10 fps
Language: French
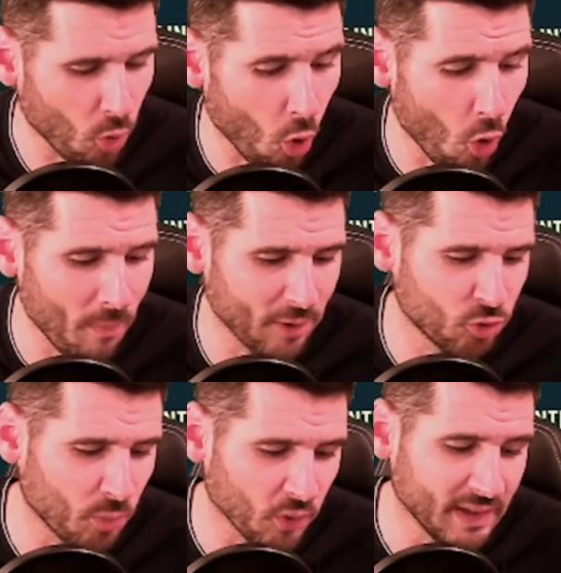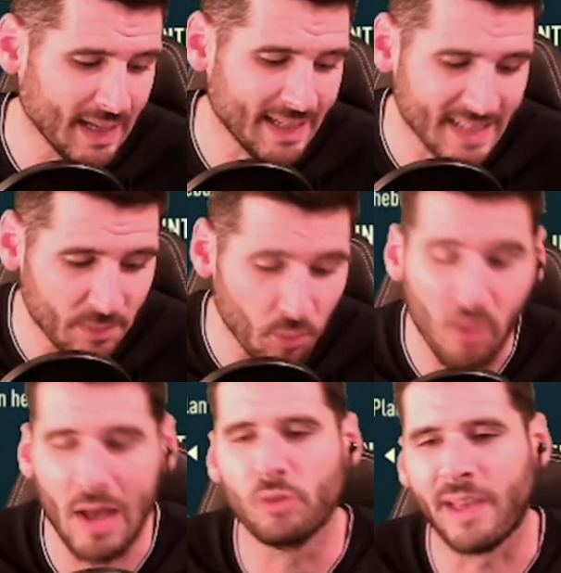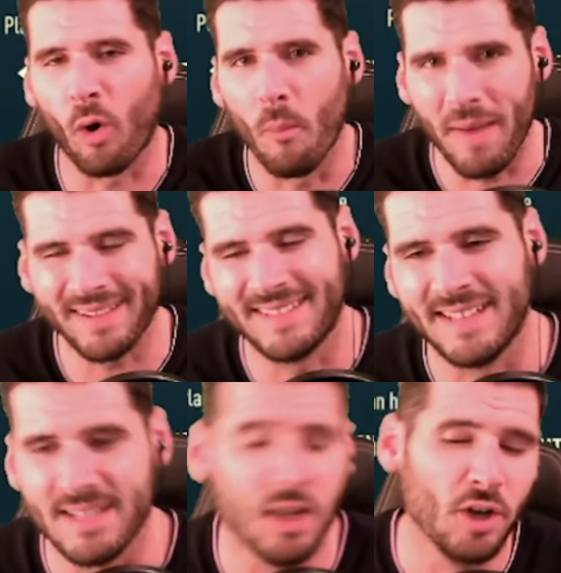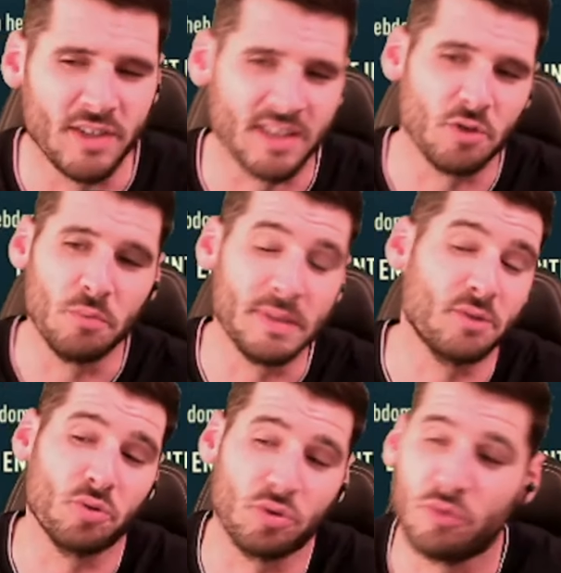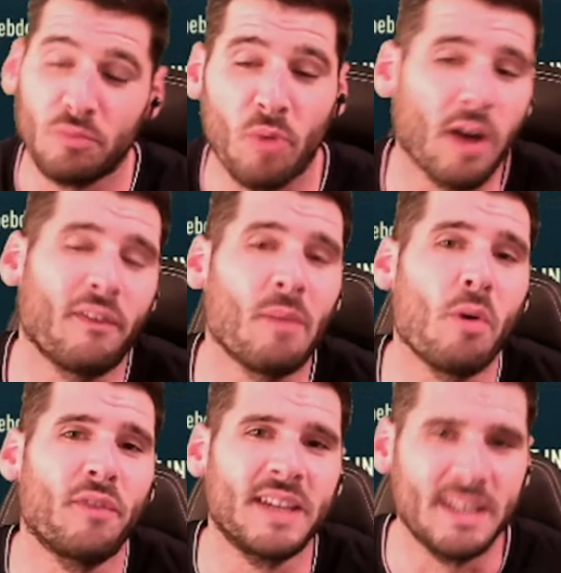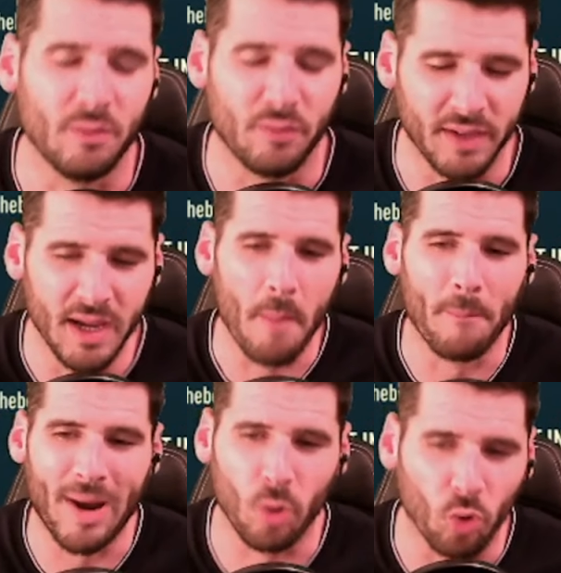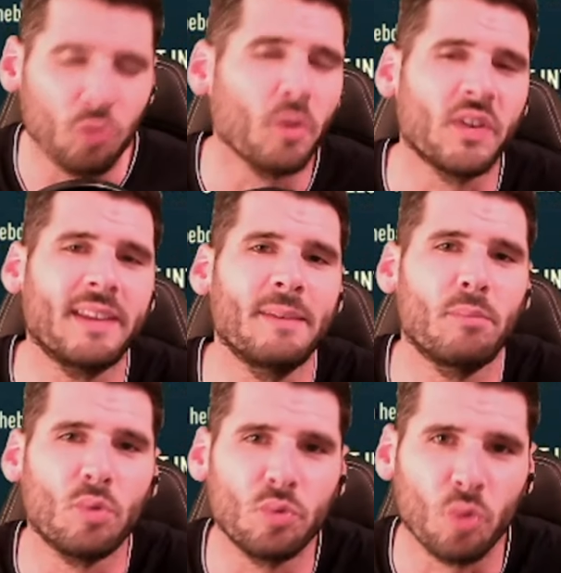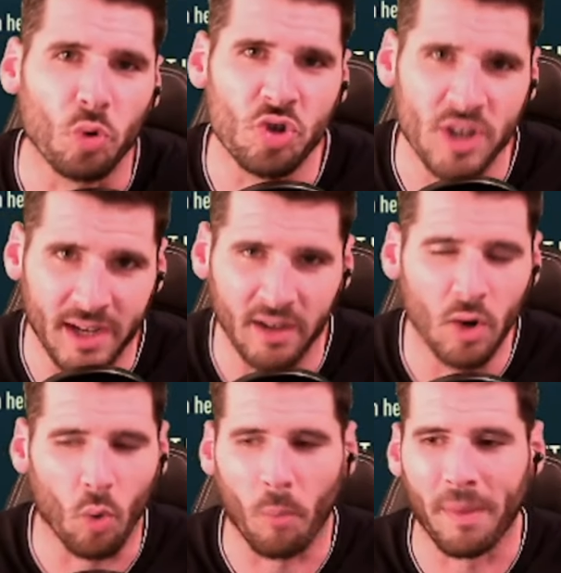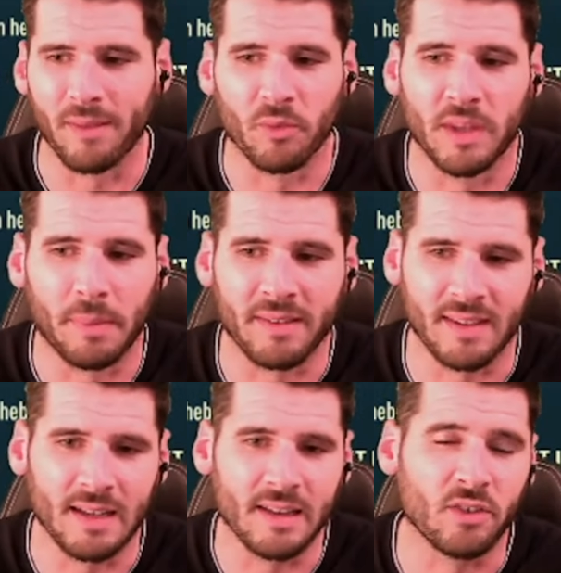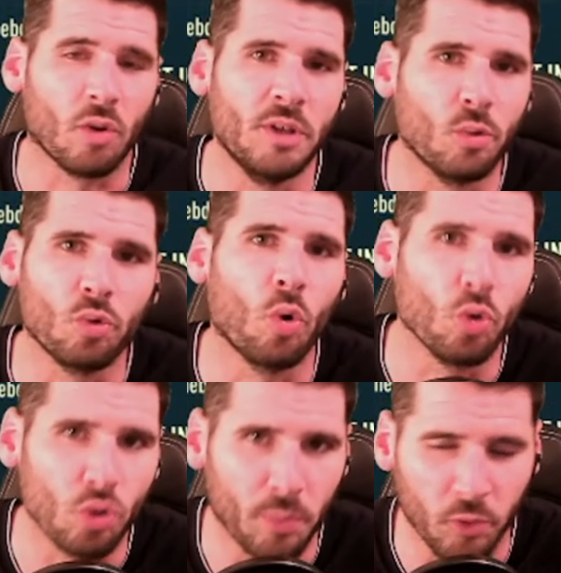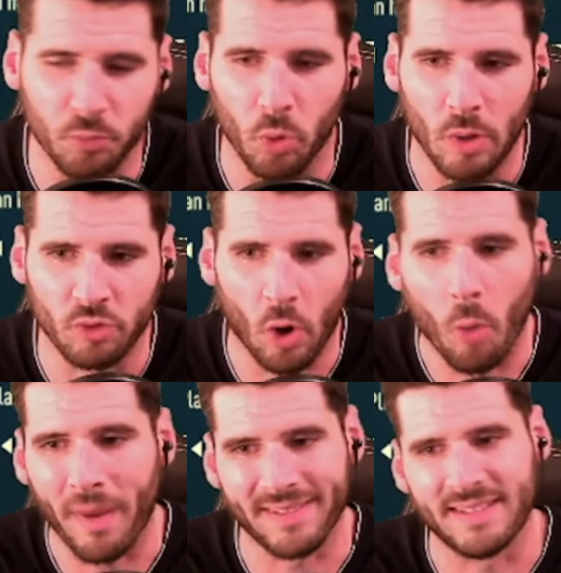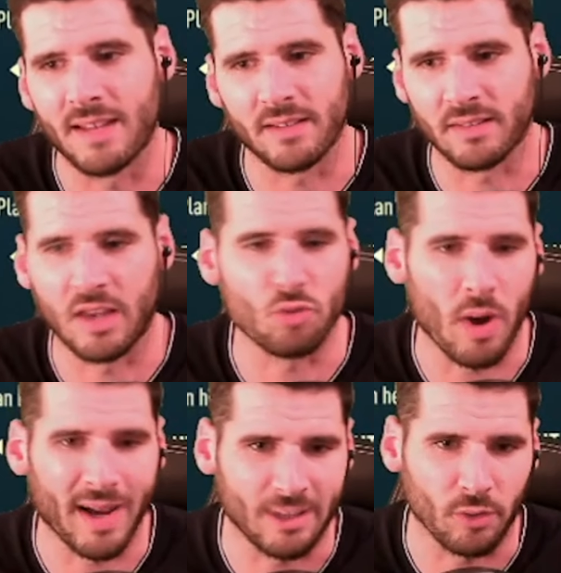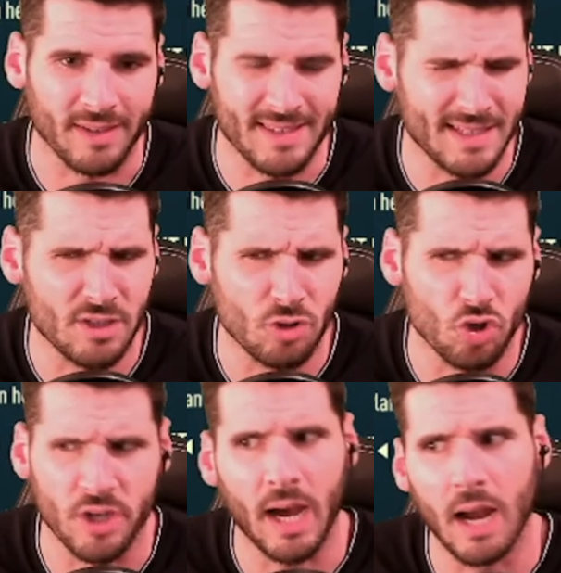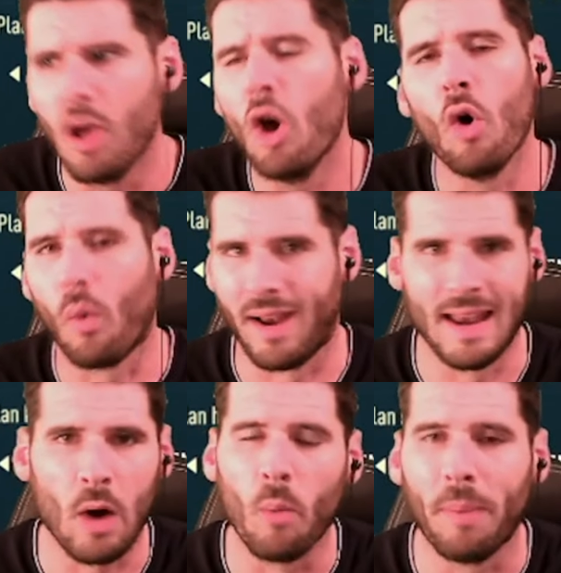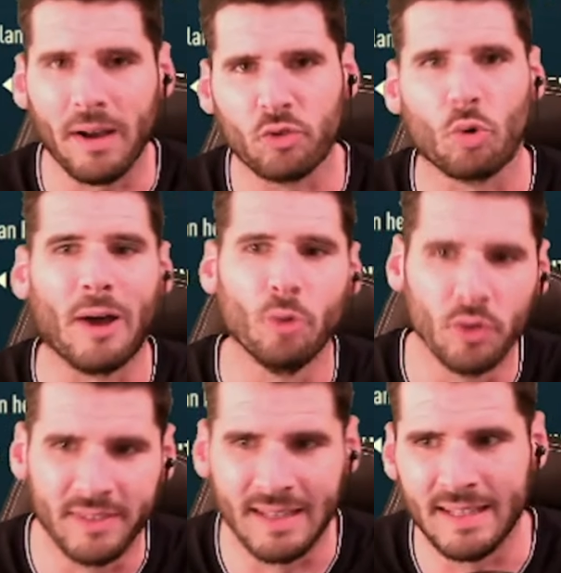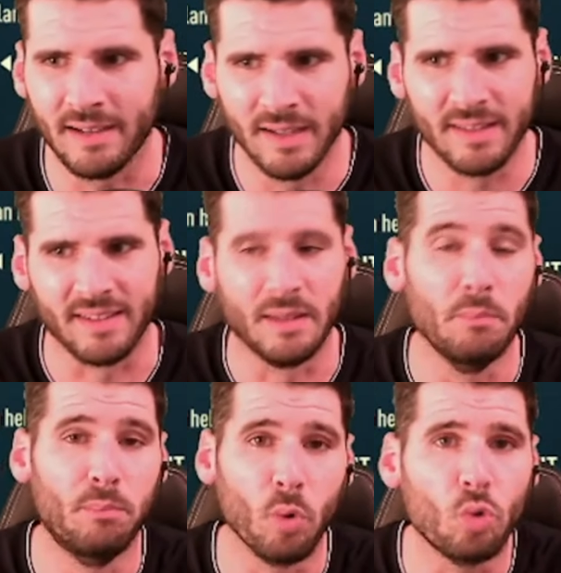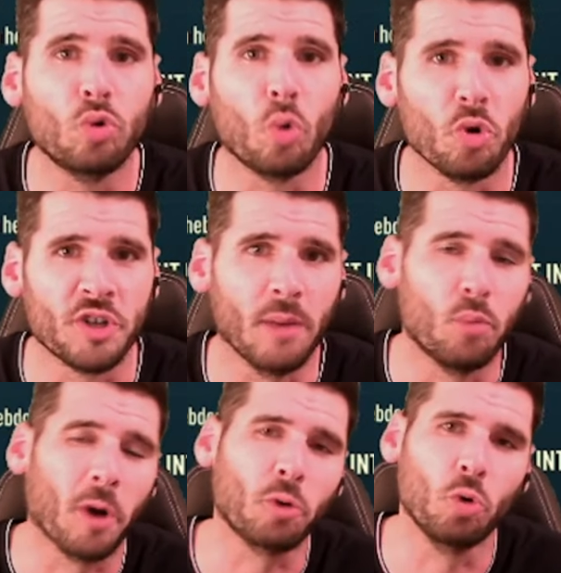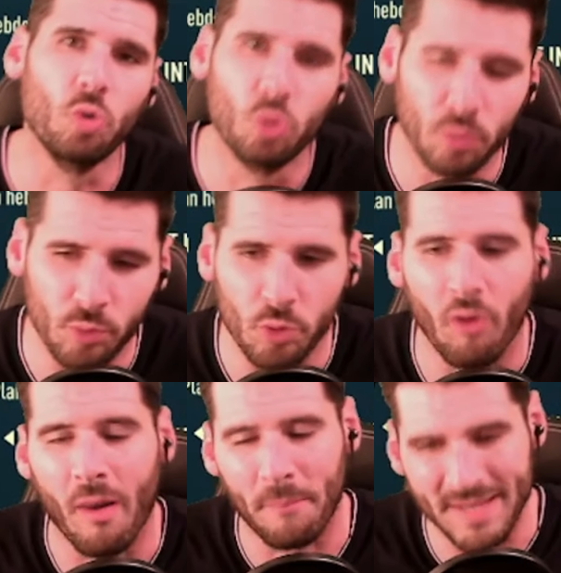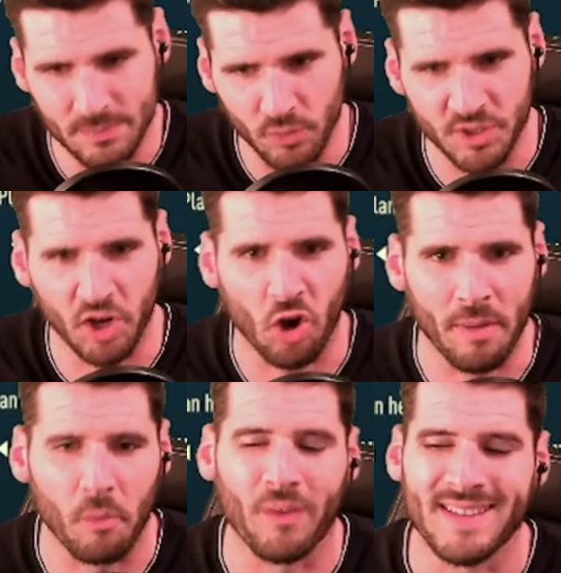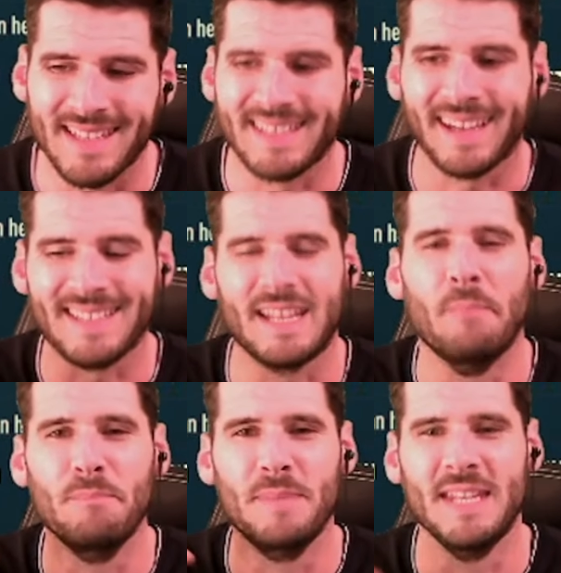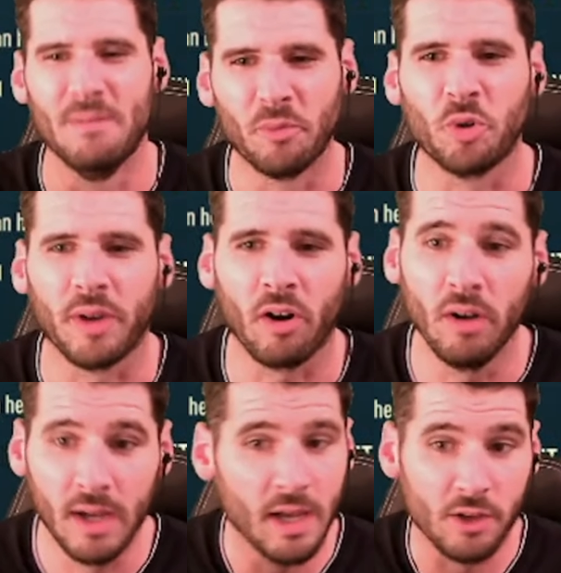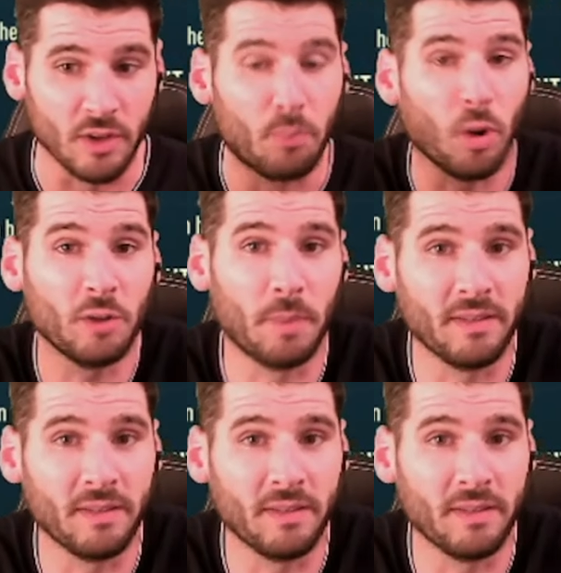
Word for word: On m'a demandé également Lautaro Martinez, ça c'est une piste qui m'aurait vraiment fait kiffer, malheureusement c'était beaucoup trop cher, on, dépassait les 100 millions d'euros je pense pour Lautaro Martinez, c'est un joueur à 86 de général, voilà, là on part sur un autre délire, c'était beaucoup trop cher pour être une doublure, on va pas se mentir quand même, on va essayer de rester un minimum cohérent, ça pourrait se passer